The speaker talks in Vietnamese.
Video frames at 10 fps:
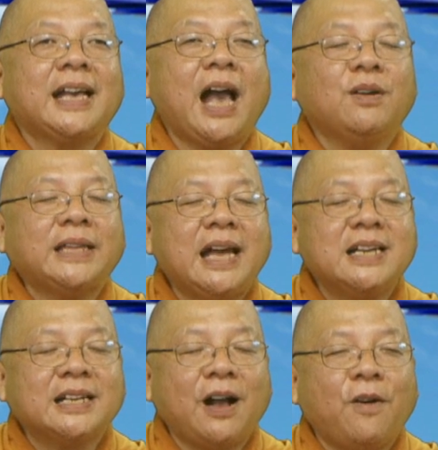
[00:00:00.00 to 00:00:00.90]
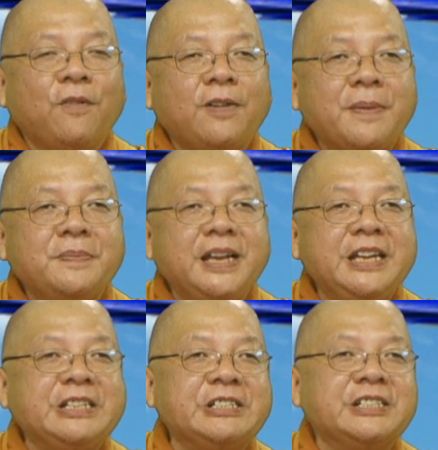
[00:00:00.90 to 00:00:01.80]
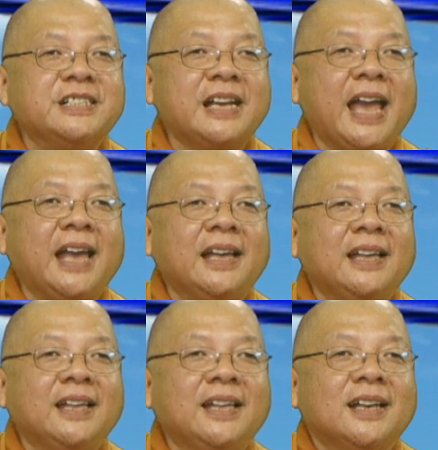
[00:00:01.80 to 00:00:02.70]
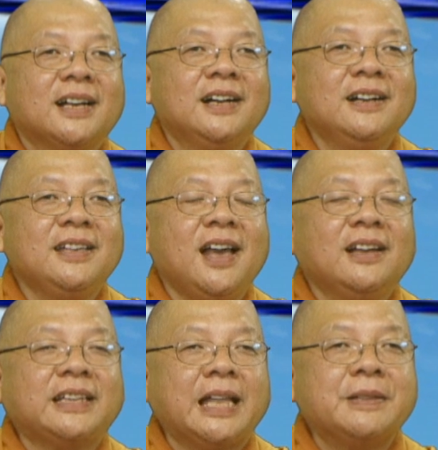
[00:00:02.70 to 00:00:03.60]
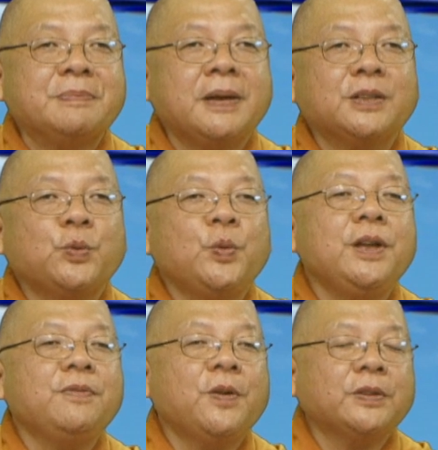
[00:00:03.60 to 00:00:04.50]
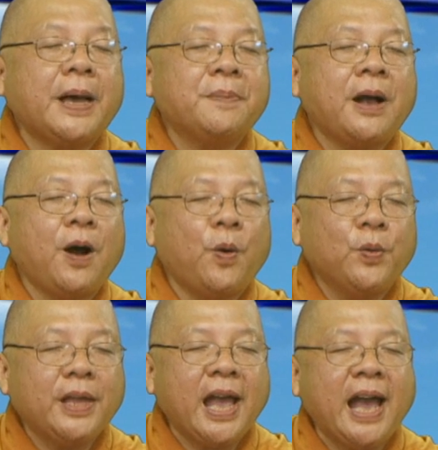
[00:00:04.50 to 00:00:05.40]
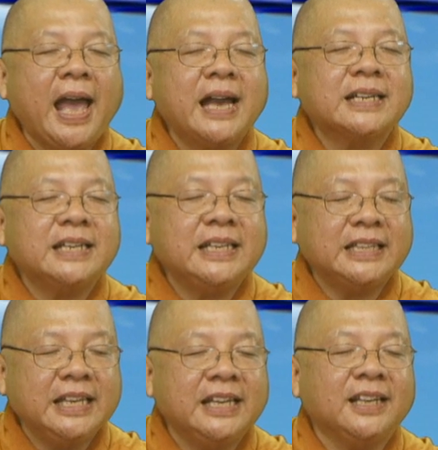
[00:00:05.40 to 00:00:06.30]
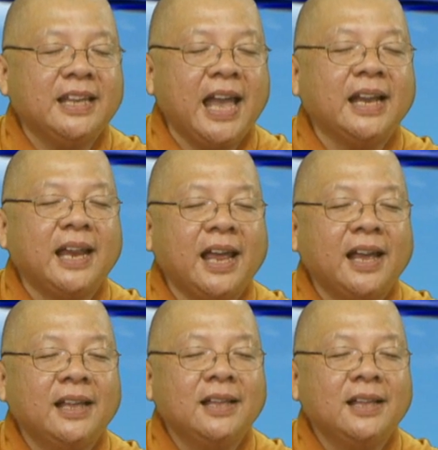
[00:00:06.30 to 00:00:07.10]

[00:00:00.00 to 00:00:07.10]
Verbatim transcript: cao tăng cầu pháp ly trường an khứ nhân thành bách quy vô thập hậu giả an tri tiền giả nan